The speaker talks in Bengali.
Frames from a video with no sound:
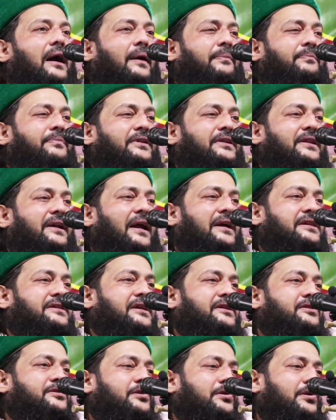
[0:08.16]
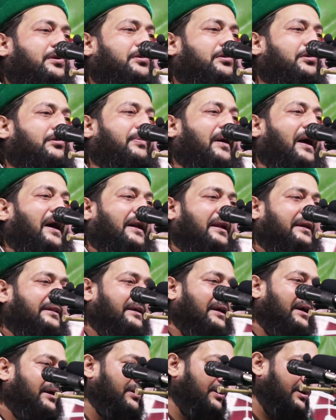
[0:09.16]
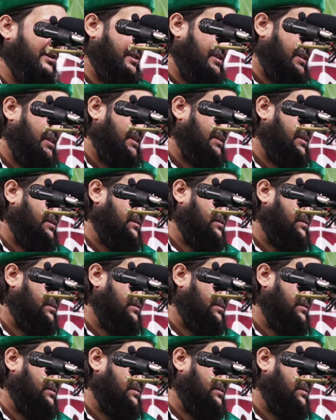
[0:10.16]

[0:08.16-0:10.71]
আপনাদের আসার জন্য কোনো ভাড়া দেয়া হয়েছে